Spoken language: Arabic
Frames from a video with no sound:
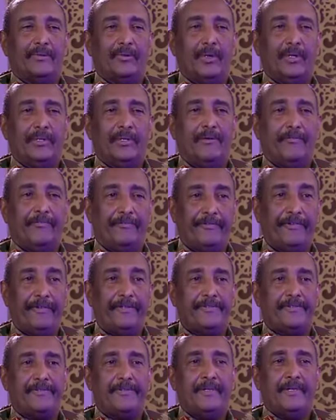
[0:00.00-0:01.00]

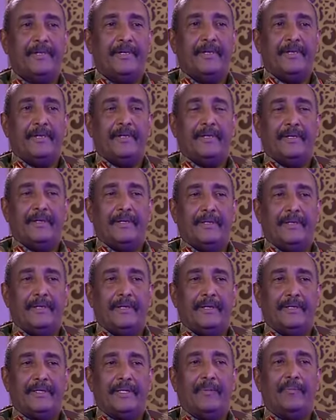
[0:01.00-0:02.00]
والتنفيذ
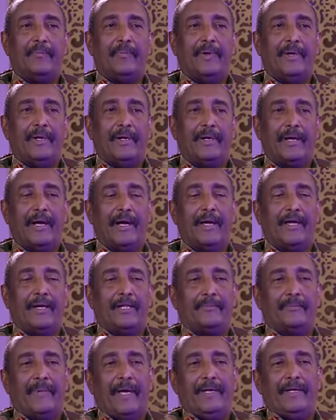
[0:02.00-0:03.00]
آه، تم
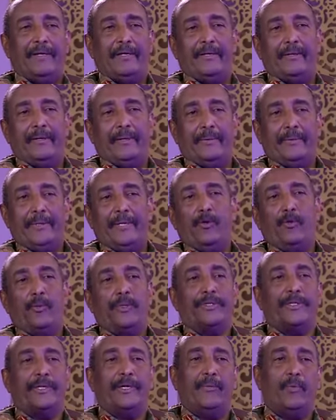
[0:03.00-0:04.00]
كانت معنية به
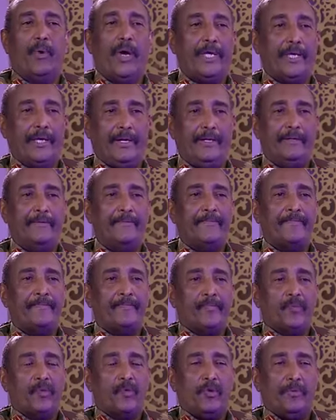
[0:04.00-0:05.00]
منطقة معينة
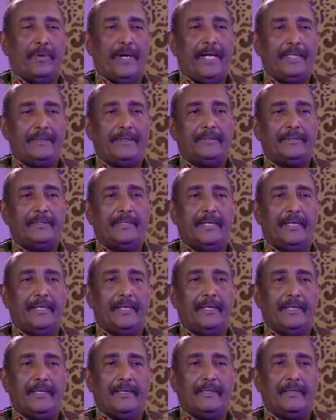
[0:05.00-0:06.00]
وما حدث
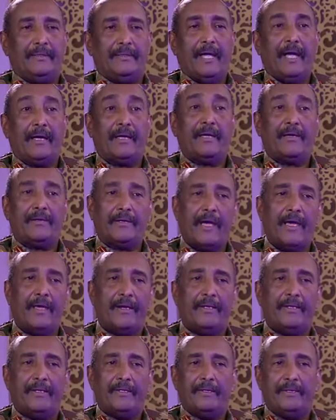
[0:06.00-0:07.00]
تحقيق
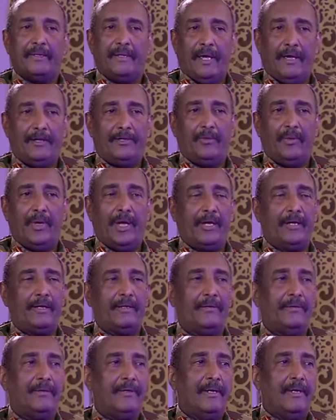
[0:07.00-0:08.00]
جاري لأجله
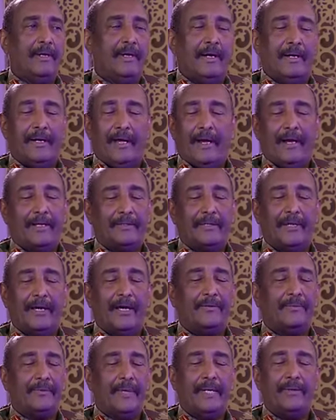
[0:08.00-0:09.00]
لكن أنا على
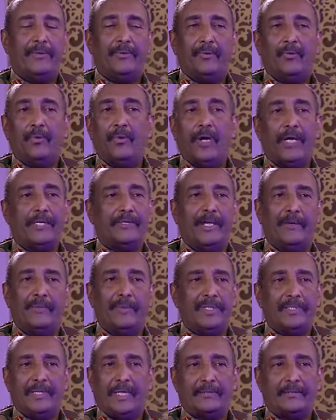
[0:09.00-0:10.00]
ثقة أن كل أعضاء
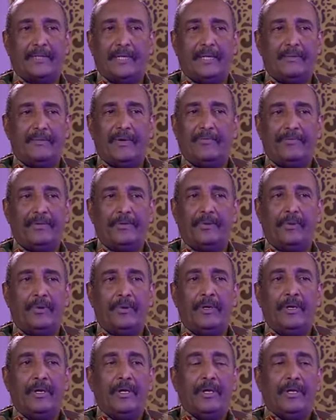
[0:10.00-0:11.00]
المجلس العسكري ما في
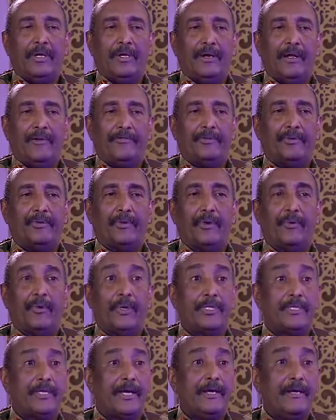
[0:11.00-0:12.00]
زول لا في زول
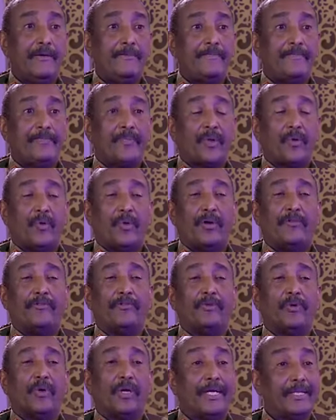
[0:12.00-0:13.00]
وجه ولا
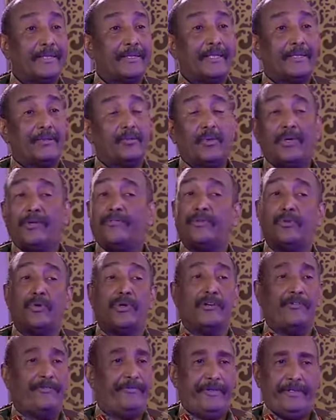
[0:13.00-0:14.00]
في دور خطط ولا في
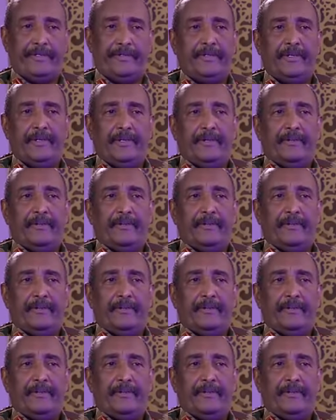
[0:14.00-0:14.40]
دور نفذ